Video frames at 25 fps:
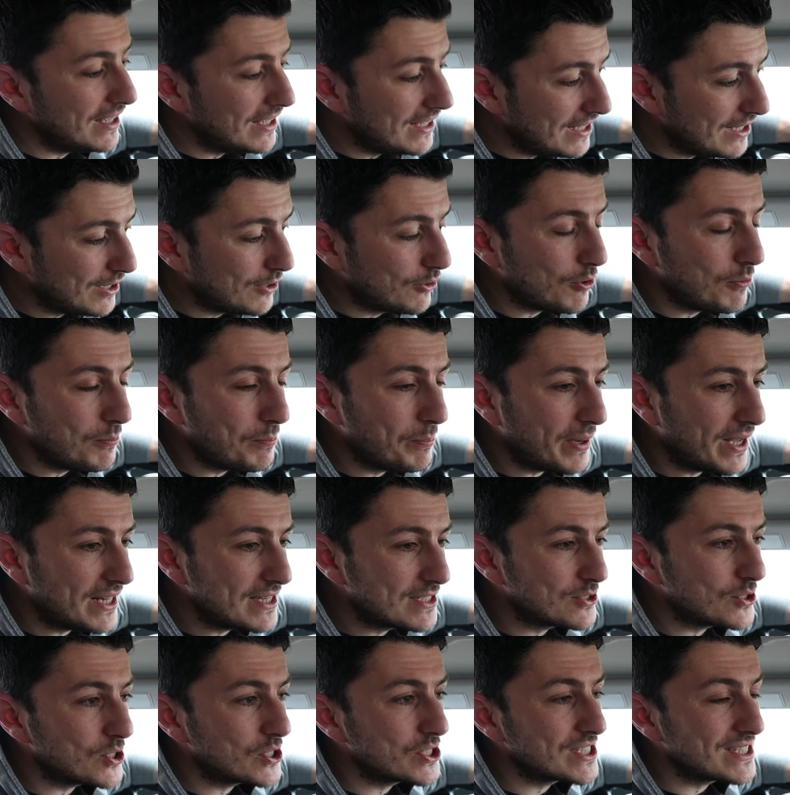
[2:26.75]
In
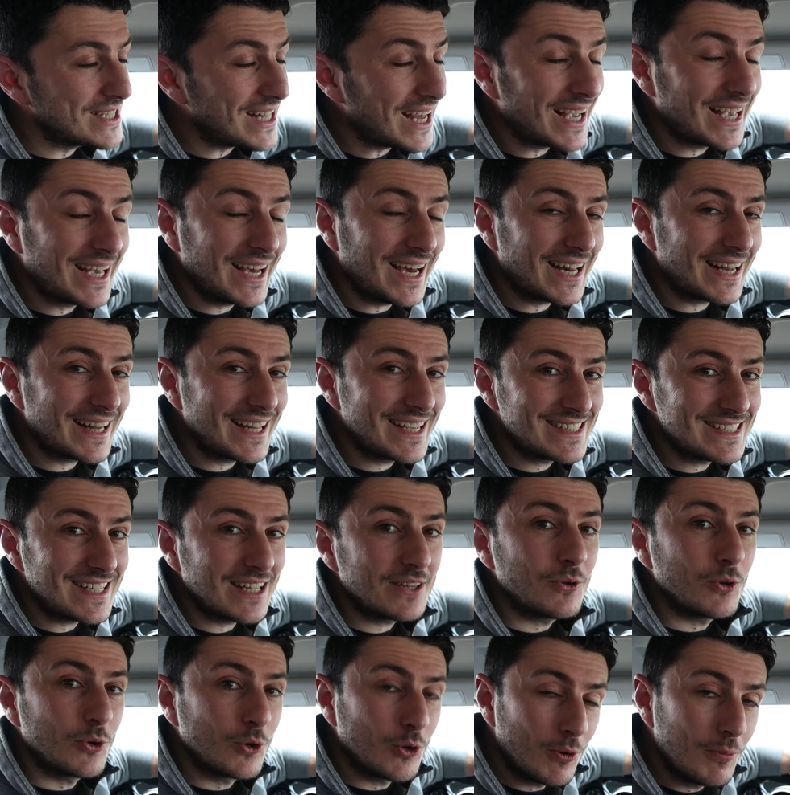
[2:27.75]
compenso staccarla è
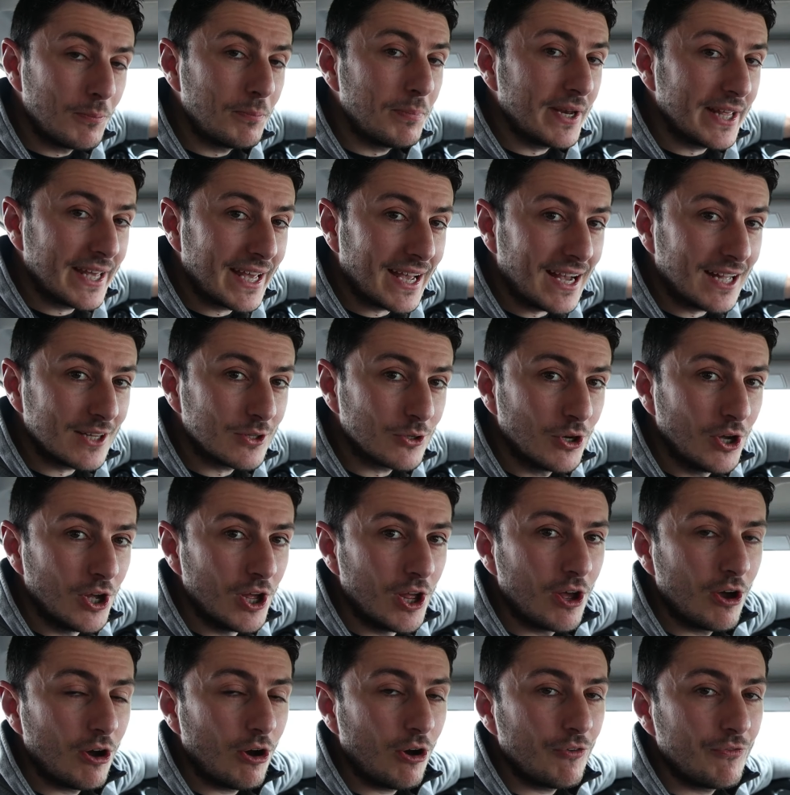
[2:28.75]
stato complicato,
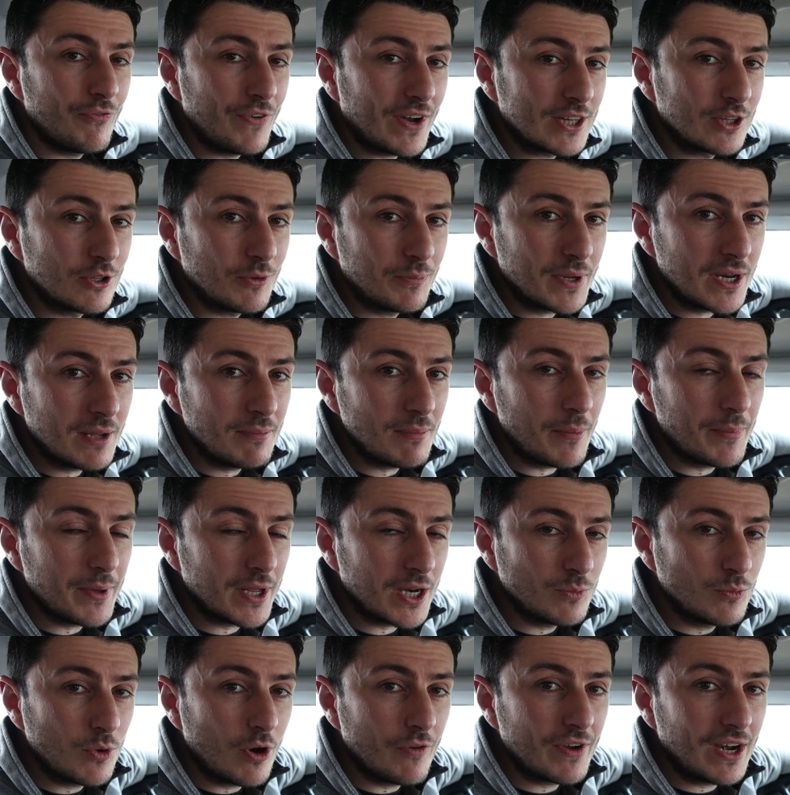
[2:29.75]
ho fatto prima
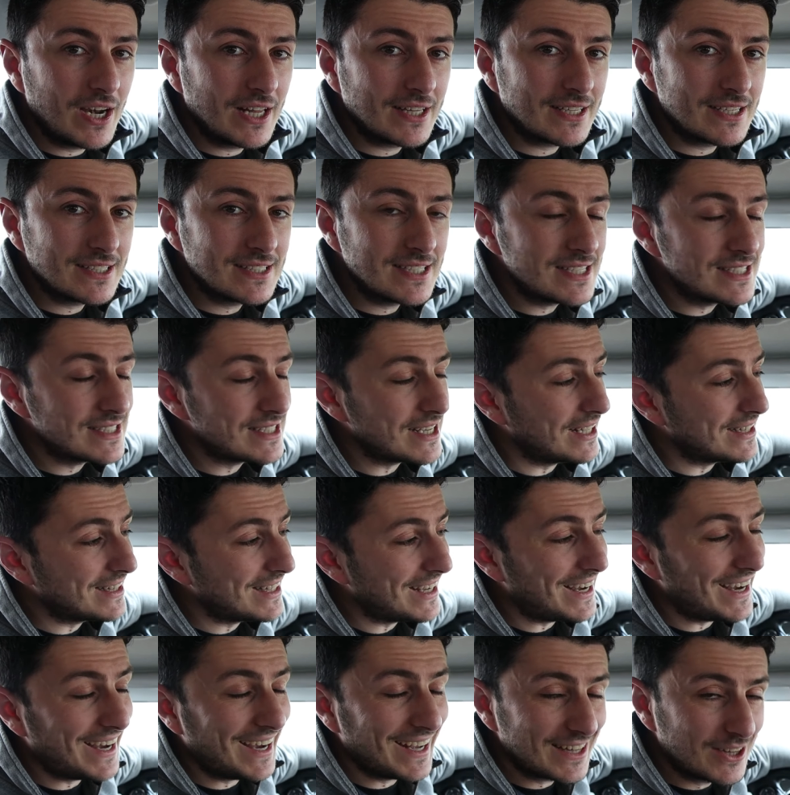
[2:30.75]
per rimuovere la
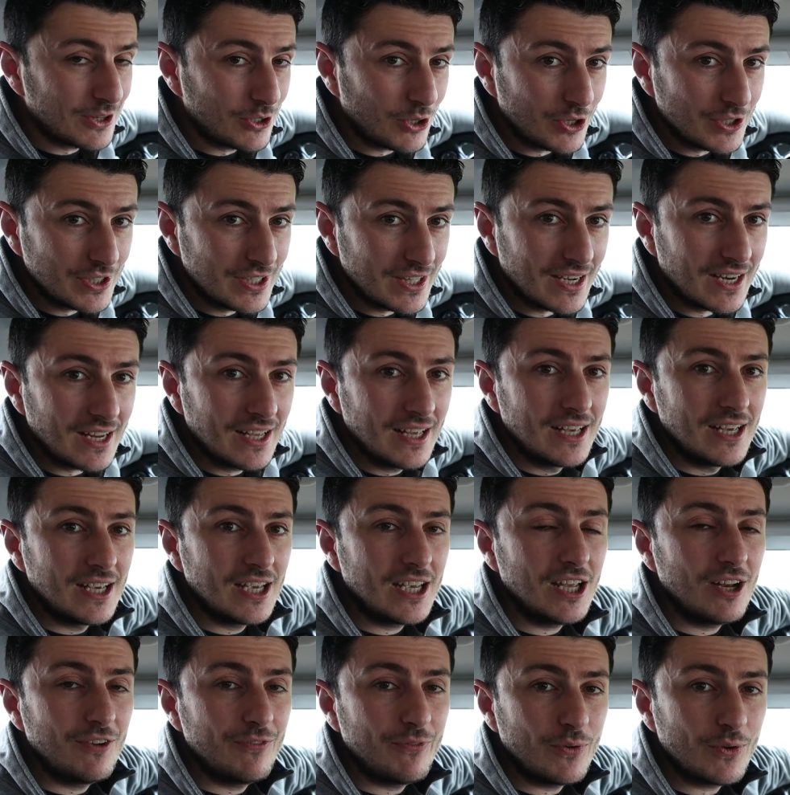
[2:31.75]
360 a togliere
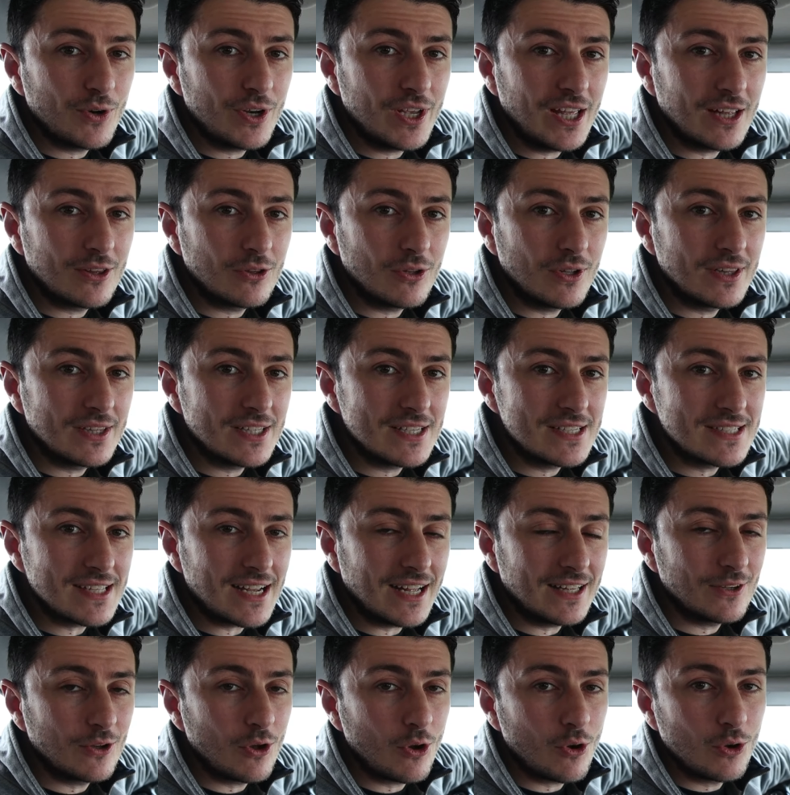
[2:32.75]
il foglietto
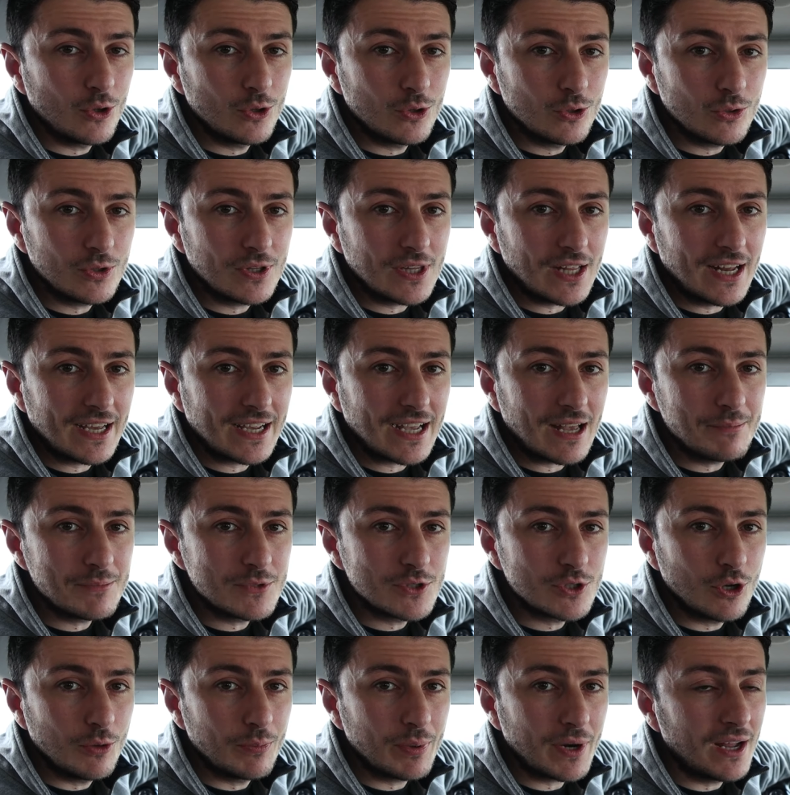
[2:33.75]
antistatico con tutta la
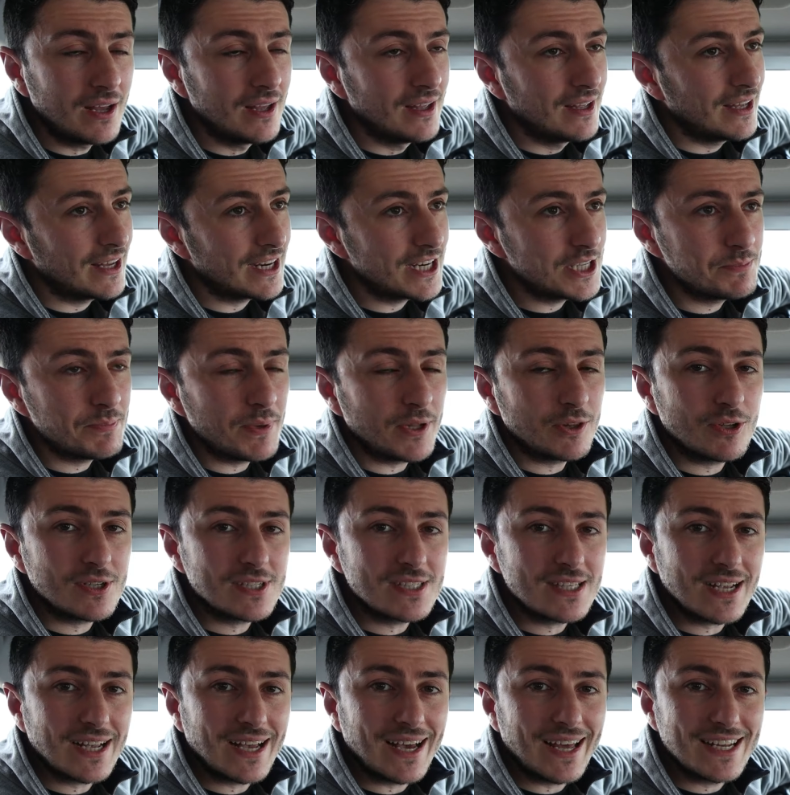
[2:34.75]
cam sopra rispetto
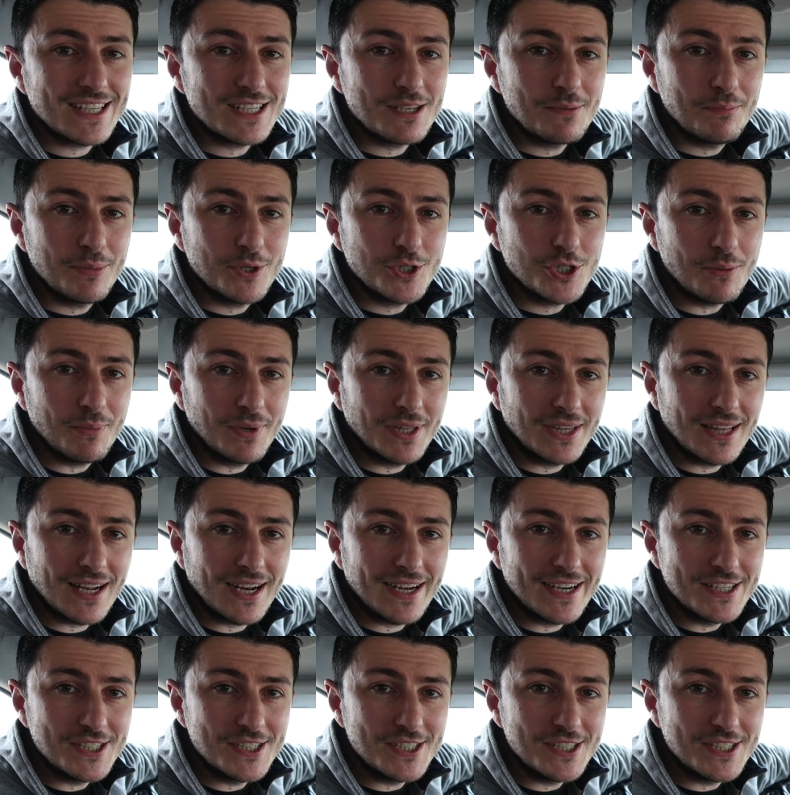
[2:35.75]
a staccare semplicemente